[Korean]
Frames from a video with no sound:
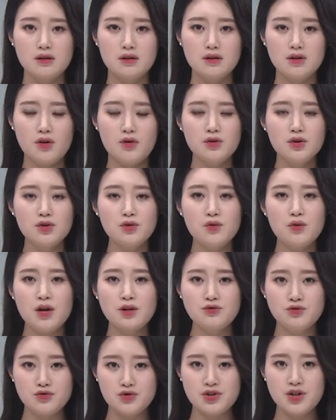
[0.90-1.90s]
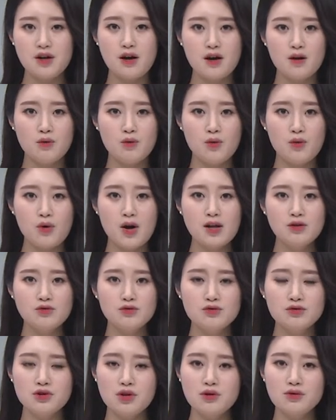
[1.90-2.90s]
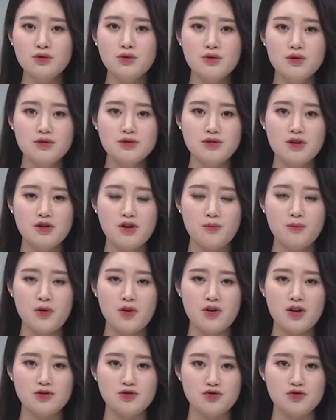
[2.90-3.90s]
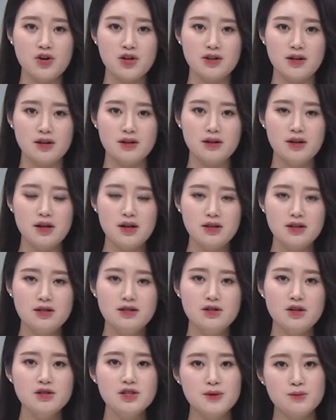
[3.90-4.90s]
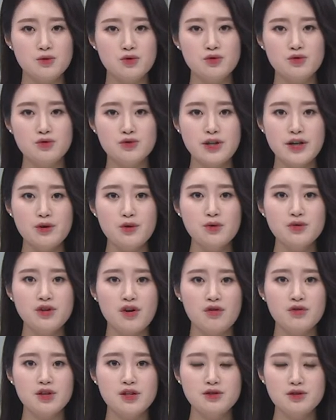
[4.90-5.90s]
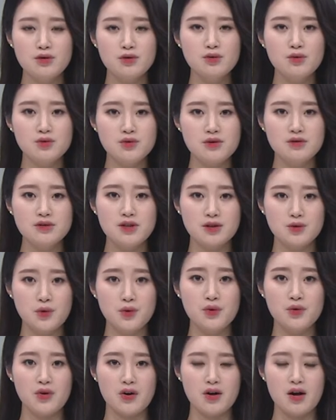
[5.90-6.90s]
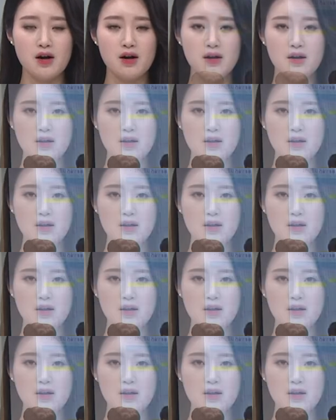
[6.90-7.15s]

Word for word: 경기도가 주최하고 한국철도건설협회가 주관한 이천십구 새로운 경기철도정책 토론회가